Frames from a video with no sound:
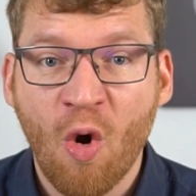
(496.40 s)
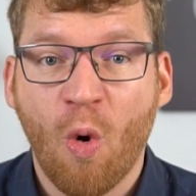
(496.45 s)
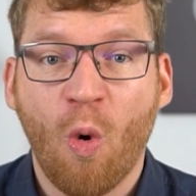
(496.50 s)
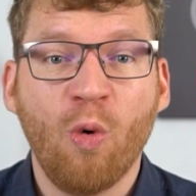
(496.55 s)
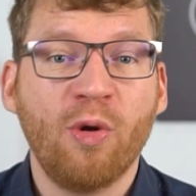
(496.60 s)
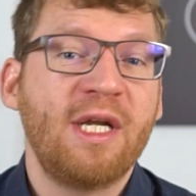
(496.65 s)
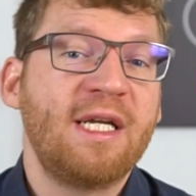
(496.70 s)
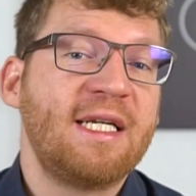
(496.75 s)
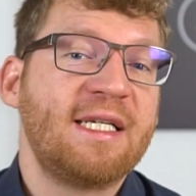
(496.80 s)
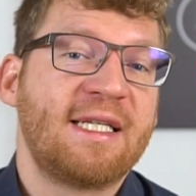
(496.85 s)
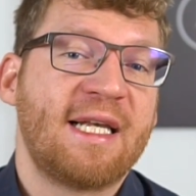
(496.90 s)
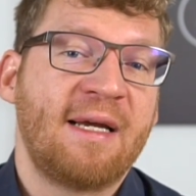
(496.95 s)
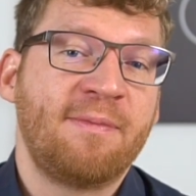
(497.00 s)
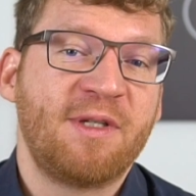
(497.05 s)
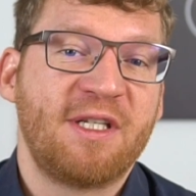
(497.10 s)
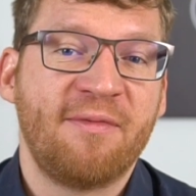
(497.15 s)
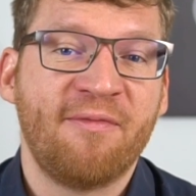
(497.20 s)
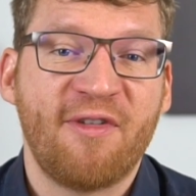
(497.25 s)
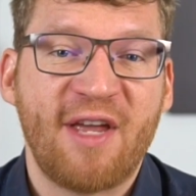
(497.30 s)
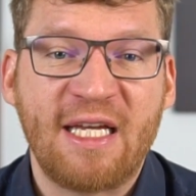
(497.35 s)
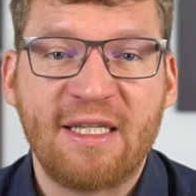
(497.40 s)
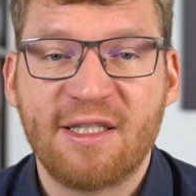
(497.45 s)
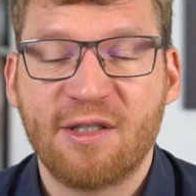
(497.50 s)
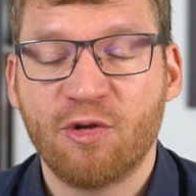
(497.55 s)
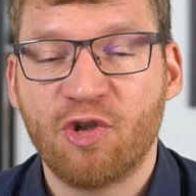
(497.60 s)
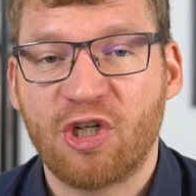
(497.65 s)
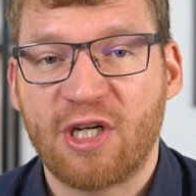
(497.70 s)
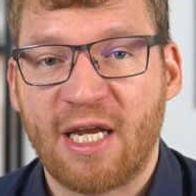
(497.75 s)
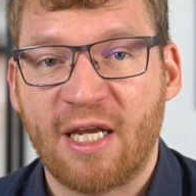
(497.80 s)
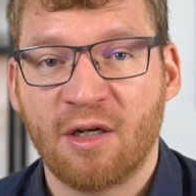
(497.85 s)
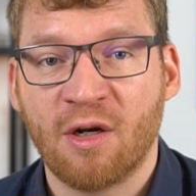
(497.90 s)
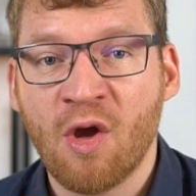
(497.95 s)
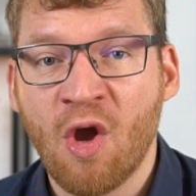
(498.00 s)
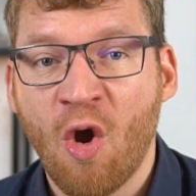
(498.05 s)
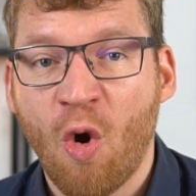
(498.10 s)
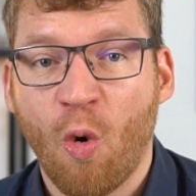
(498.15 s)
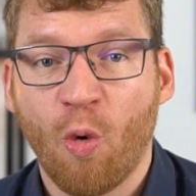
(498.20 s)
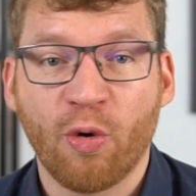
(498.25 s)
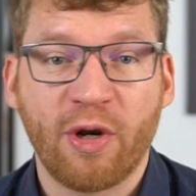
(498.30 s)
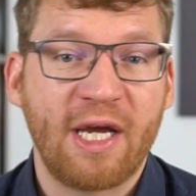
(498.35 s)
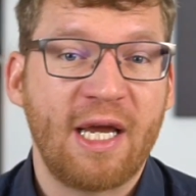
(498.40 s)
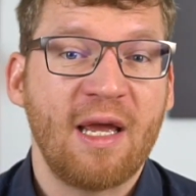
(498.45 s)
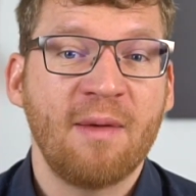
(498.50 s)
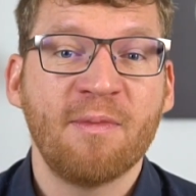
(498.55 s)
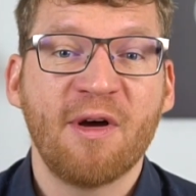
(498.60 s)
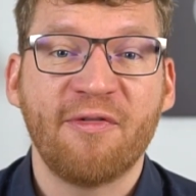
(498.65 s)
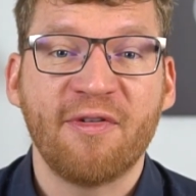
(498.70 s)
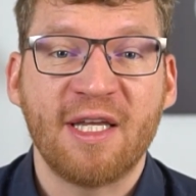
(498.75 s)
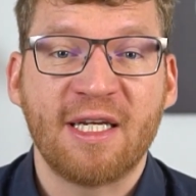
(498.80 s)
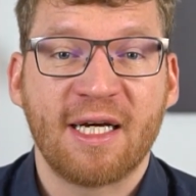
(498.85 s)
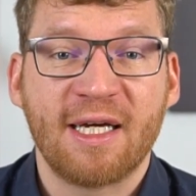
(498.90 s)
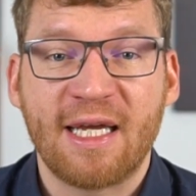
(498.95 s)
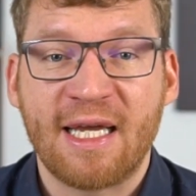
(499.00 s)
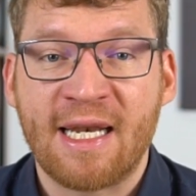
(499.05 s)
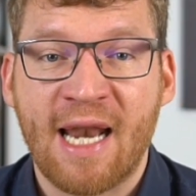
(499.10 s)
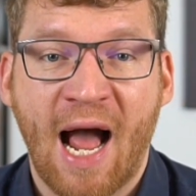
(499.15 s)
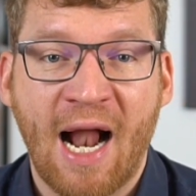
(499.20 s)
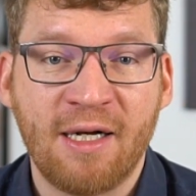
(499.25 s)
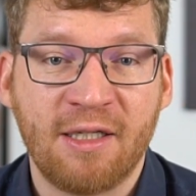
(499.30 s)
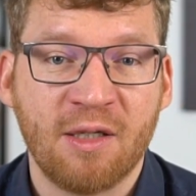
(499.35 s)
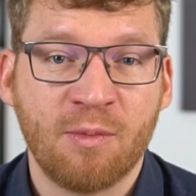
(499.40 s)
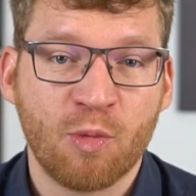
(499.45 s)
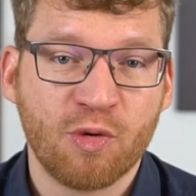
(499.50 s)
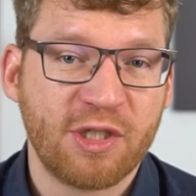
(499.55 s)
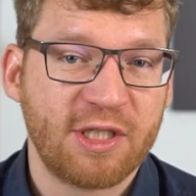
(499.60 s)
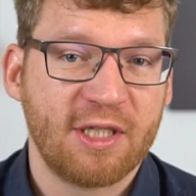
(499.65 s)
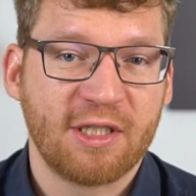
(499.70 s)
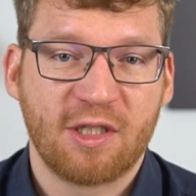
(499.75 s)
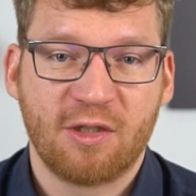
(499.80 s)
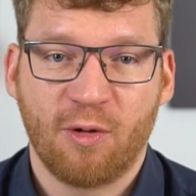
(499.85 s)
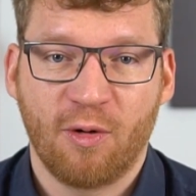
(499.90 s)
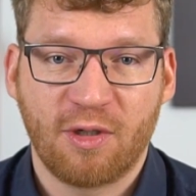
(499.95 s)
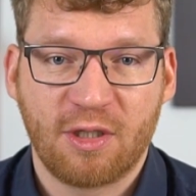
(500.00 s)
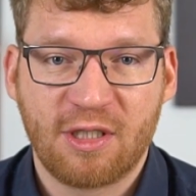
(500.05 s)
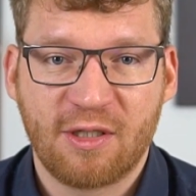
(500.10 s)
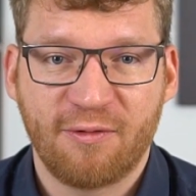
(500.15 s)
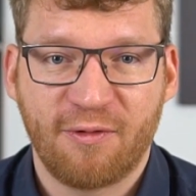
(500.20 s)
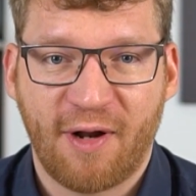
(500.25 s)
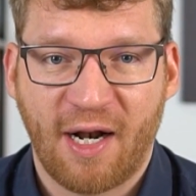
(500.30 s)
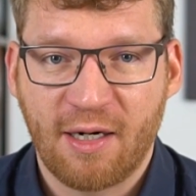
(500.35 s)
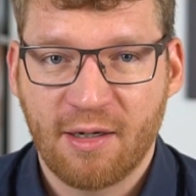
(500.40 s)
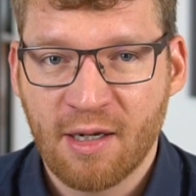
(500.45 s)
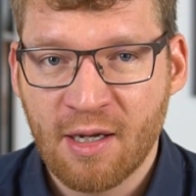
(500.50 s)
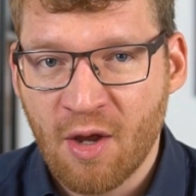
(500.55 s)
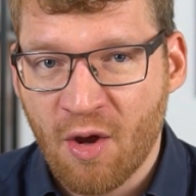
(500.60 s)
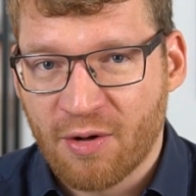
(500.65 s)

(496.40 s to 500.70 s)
ohne dir selbst im Weg zu stehen oder immer wieder in alte Muster zurückzufallen.